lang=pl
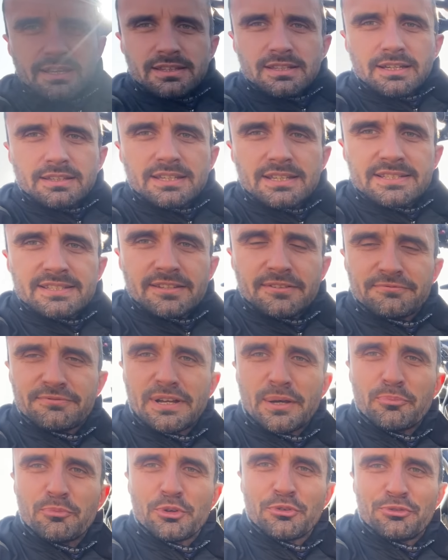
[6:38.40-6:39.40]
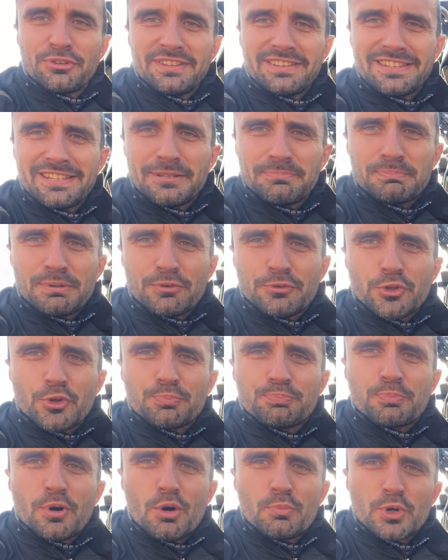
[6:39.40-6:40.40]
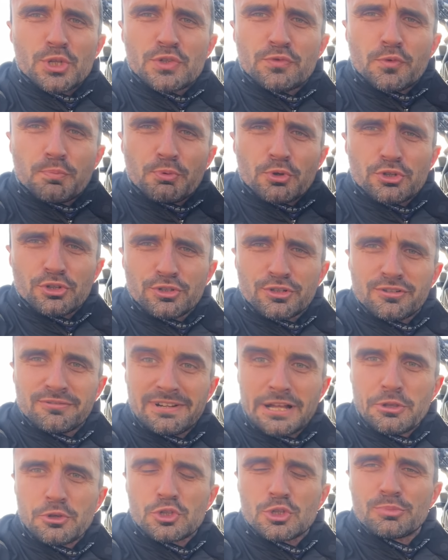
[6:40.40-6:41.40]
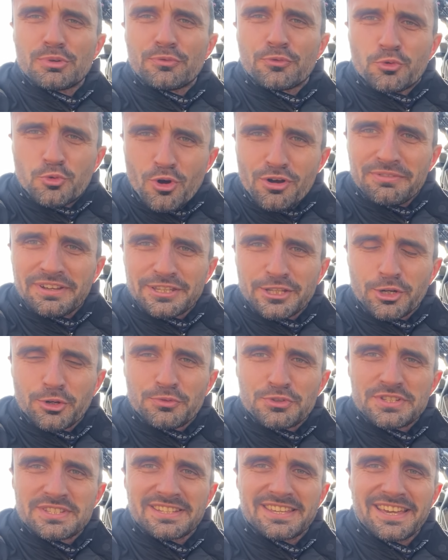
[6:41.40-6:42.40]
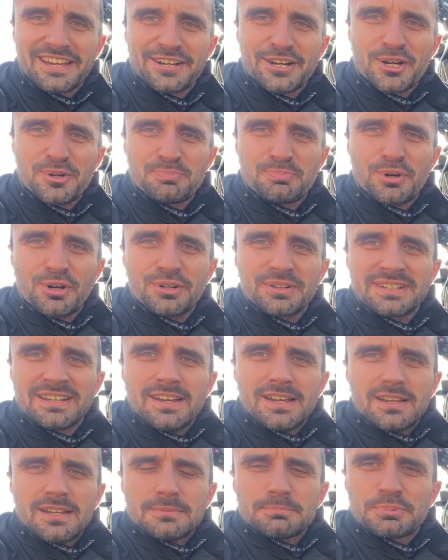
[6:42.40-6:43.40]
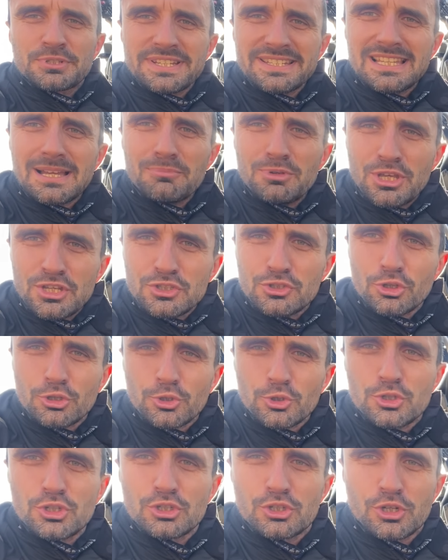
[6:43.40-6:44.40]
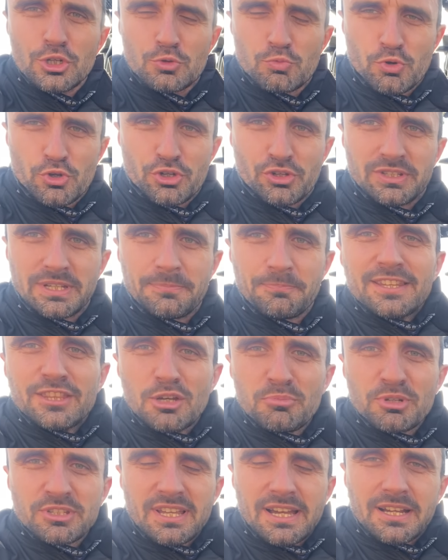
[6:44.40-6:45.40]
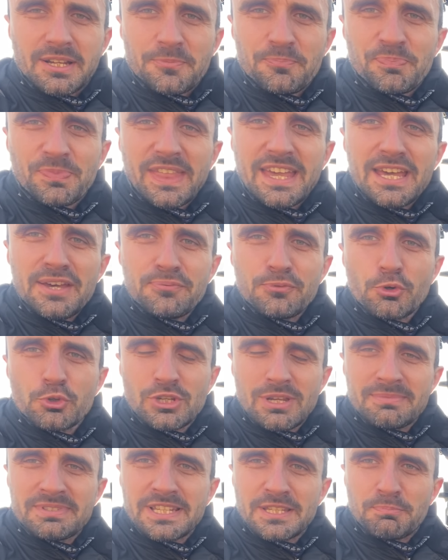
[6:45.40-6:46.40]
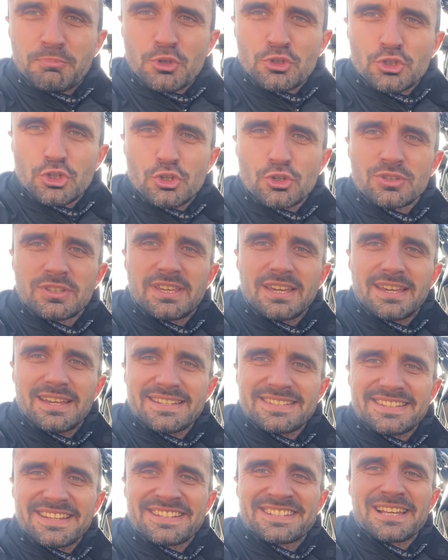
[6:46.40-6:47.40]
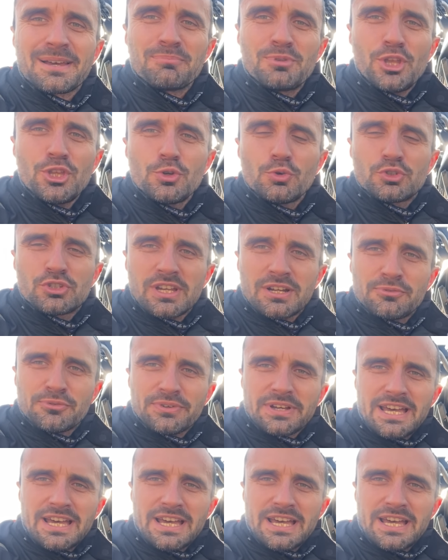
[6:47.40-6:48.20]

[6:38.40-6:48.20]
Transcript: jednak jestem Wam winny pewną pomoc w uporządkowaniu sobie w głowie tego wszystkiego, bo Przyznam, jest to troszeczkę złożone. No bo tak, F850GS zamienił się w